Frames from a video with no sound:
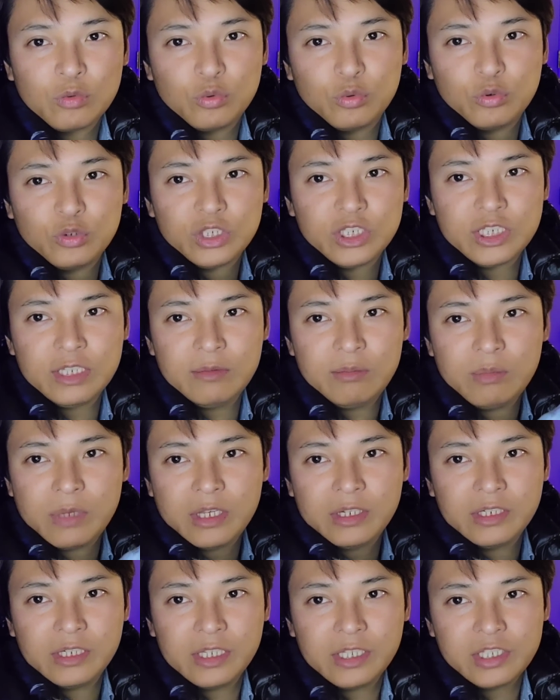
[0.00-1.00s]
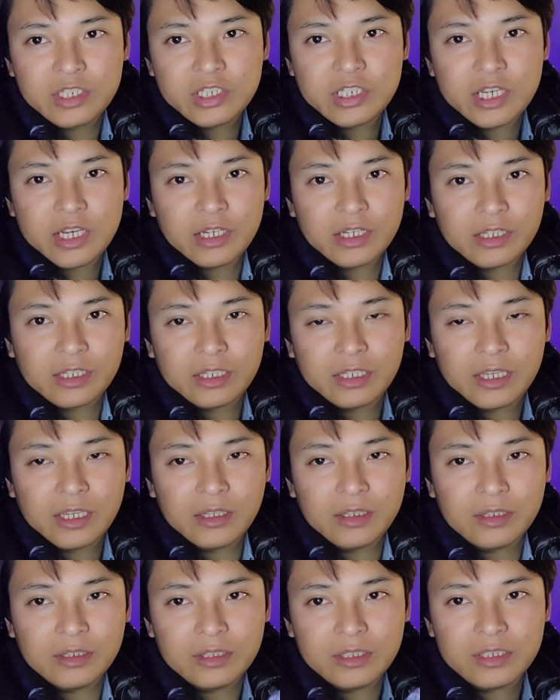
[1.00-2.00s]
藤間じゃんけ
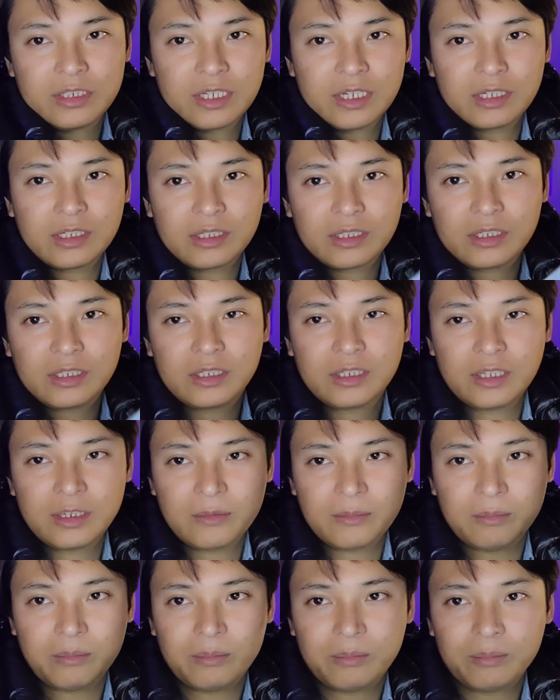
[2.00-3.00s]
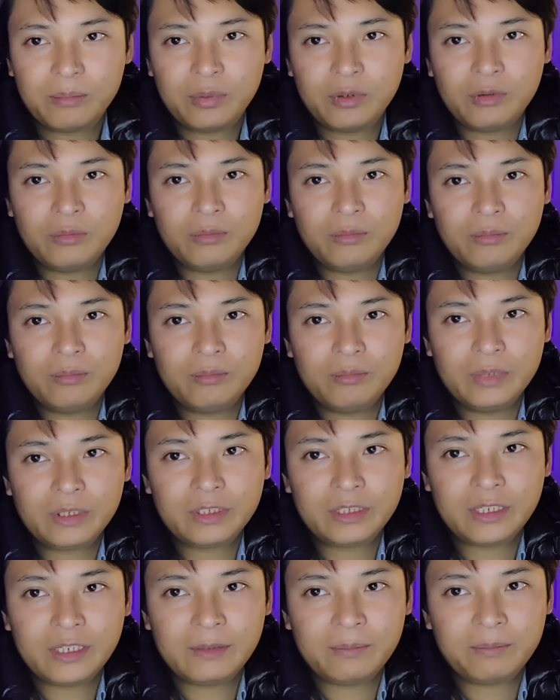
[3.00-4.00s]
ん、じゃんけん、ポン。ま
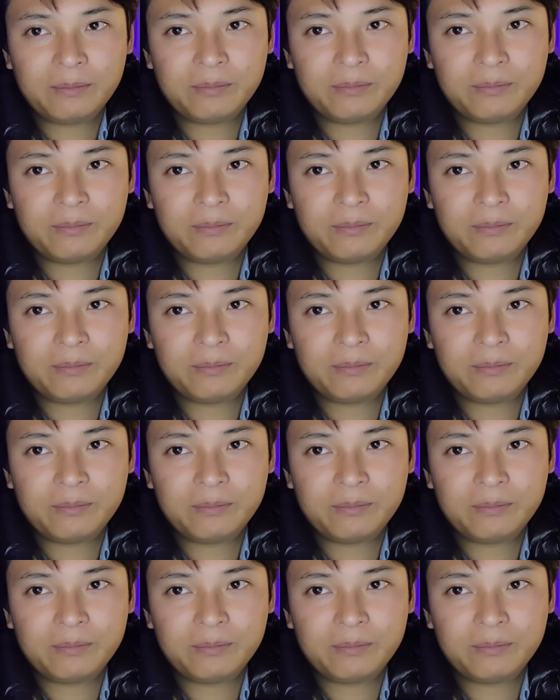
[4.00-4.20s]
たね。